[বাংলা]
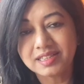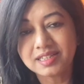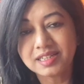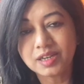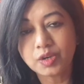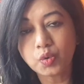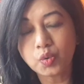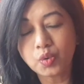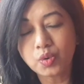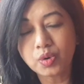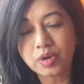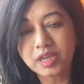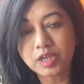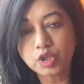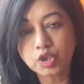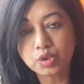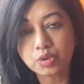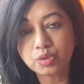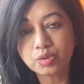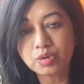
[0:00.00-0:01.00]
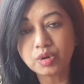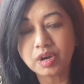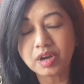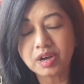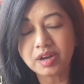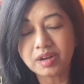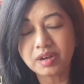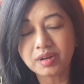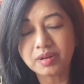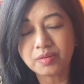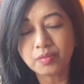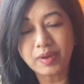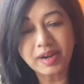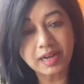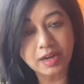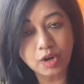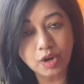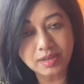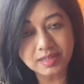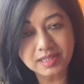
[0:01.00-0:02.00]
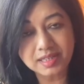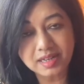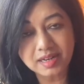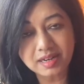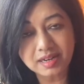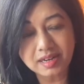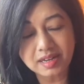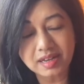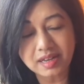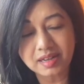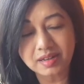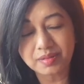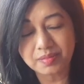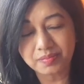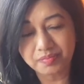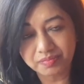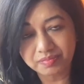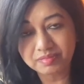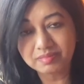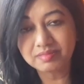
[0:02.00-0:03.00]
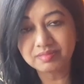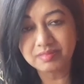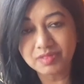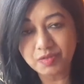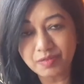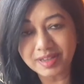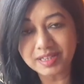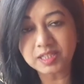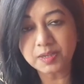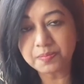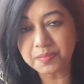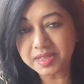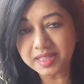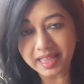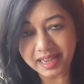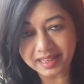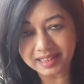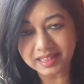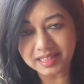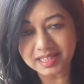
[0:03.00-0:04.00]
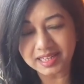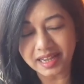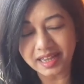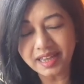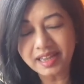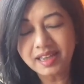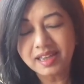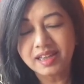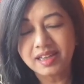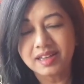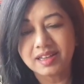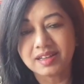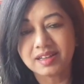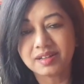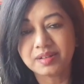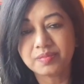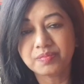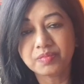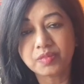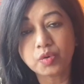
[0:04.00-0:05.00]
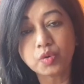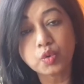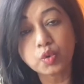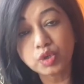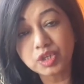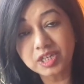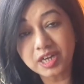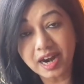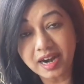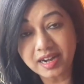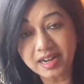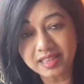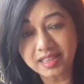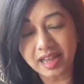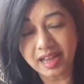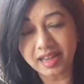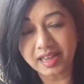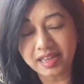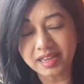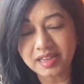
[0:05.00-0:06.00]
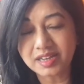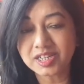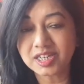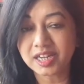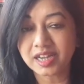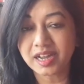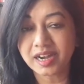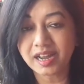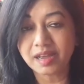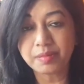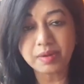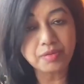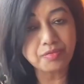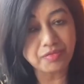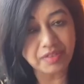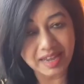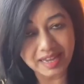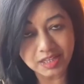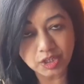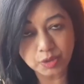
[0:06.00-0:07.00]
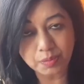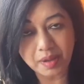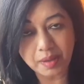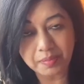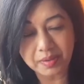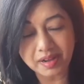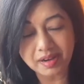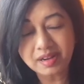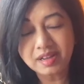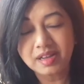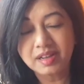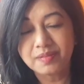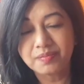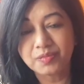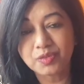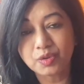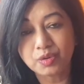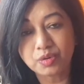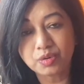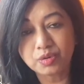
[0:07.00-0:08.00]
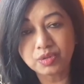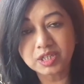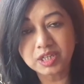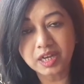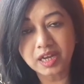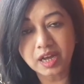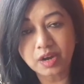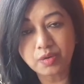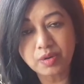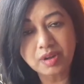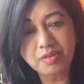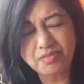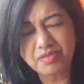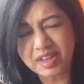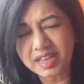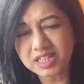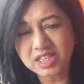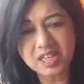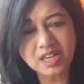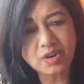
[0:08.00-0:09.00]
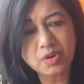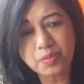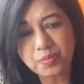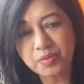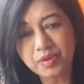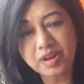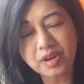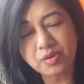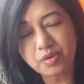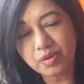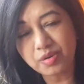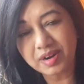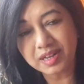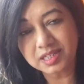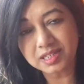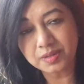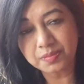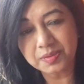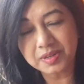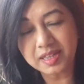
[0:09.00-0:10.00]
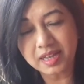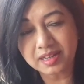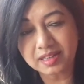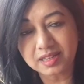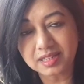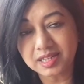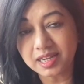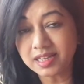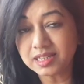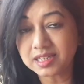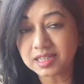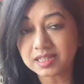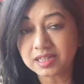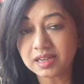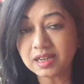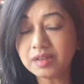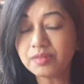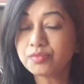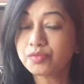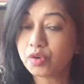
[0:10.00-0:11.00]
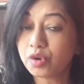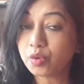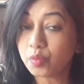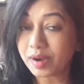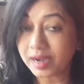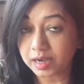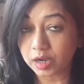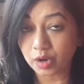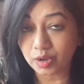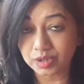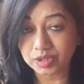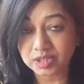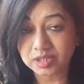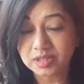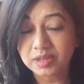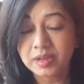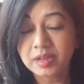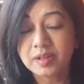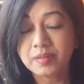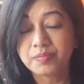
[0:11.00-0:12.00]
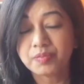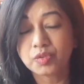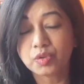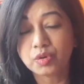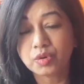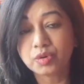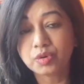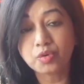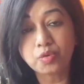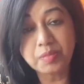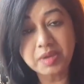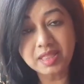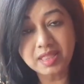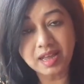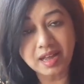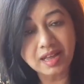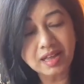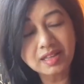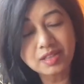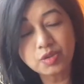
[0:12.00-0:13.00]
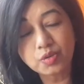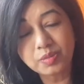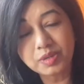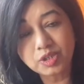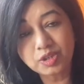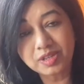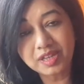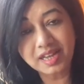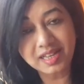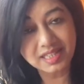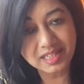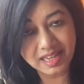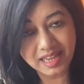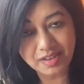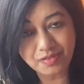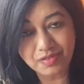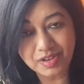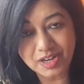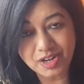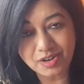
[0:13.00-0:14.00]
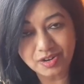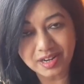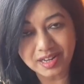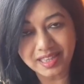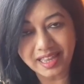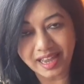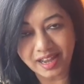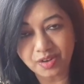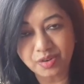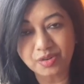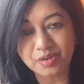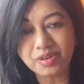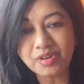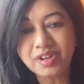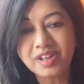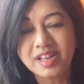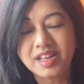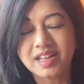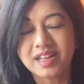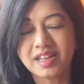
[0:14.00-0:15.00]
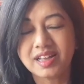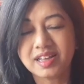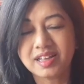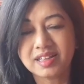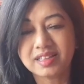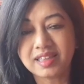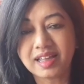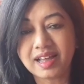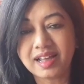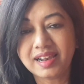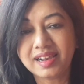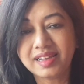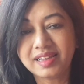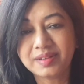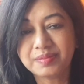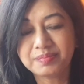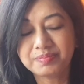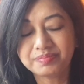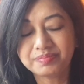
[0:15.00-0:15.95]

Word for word: যে ও কিছু ওয়েট লসের রেসিপি দেখতে চায় গুজরাটে থাকে সেখানে আবার ভেজ ব্যাপার তো যে কারণে ভেজের ওপরে কোনো রেসিপি দেখতে চায় যেটা ফর ওয়েট লস তো রমিতা তুমি যদি আজকে এই ভিডিওটা দেখো তাহলে